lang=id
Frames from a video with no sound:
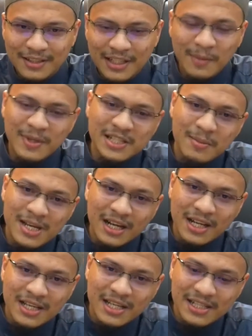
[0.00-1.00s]
dan masih
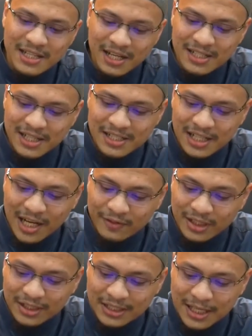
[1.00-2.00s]
banyak lagi kisah-kisah
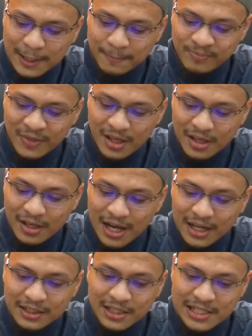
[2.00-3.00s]
salaf tentang
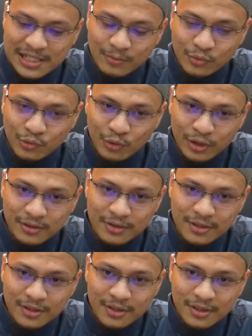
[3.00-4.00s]
hal tersebut.
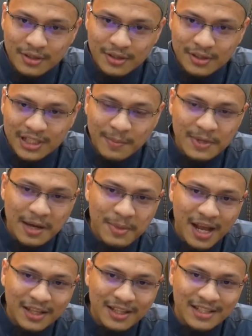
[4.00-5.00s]
Tapi
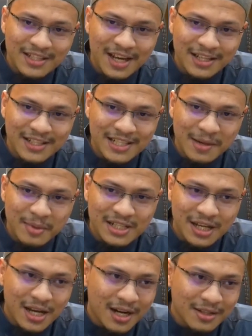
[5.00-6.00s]
apa yang terjadi zaman
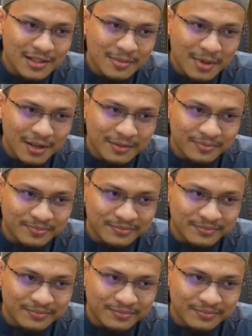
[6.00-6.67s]
sekarang jemaah?